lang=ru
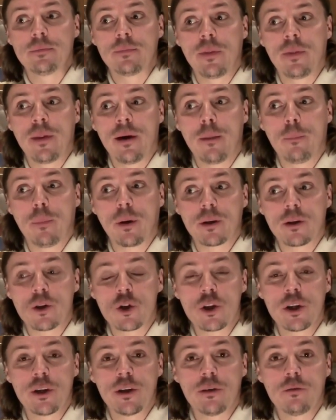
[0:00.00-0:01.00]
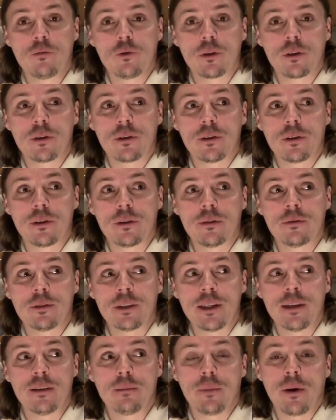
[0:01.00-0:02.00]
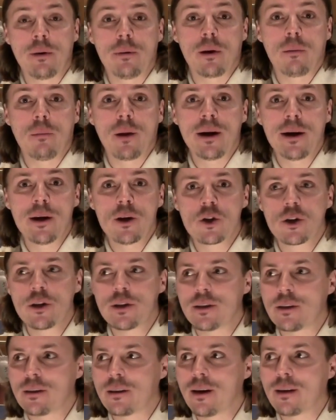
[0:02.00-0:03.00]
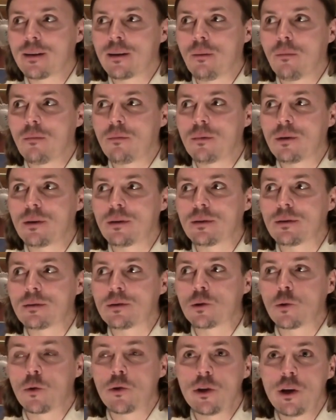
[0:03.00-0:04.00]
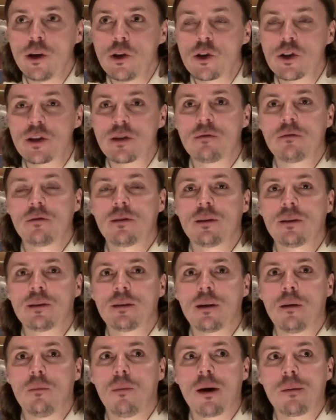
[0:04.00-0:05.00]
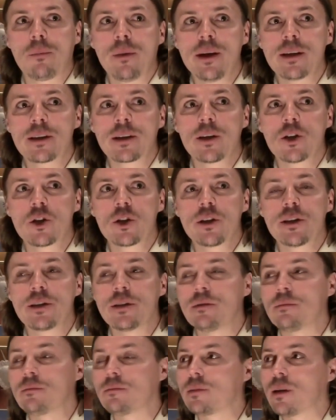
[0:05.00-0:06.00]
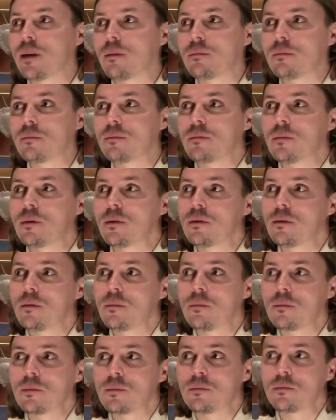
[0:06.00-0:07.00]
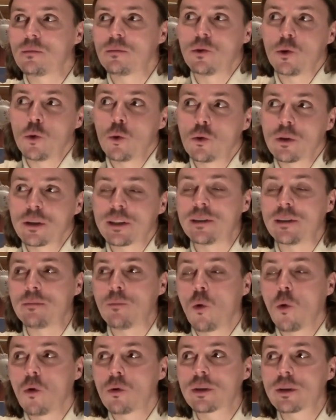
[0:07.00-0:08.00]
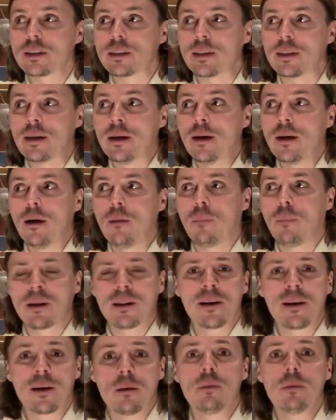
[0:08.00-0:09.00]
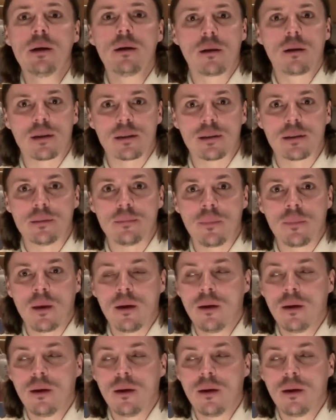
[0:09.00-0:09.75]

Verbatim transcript: на протяжении вот э, всей, например, моей жизни, да, там э, студенчества, там армейской жизни, там э, юности, молодости, подарки были разные.